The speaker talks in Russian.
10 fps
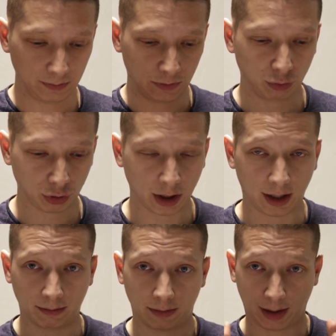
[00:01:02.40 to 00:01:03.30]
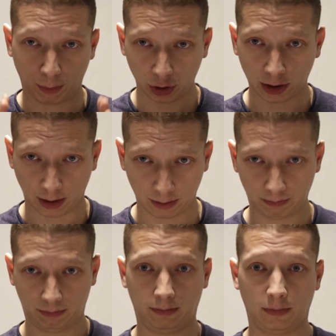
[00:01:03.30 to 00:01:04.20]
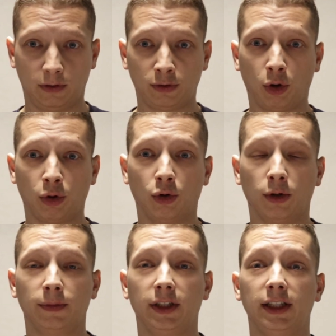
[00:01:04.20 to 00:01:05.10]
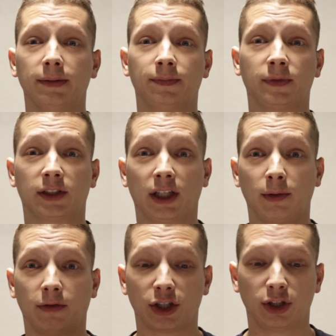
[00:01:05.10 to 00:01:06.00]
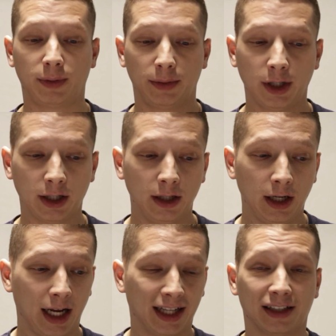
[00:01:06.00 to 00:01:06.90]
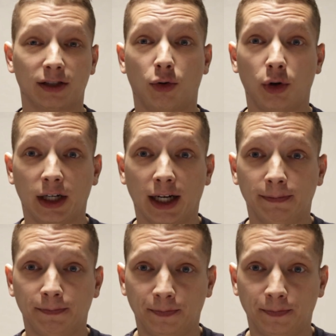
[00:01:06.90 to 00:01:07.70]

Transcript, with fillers: нужно работать в долгую. И самый важный пример – это сколько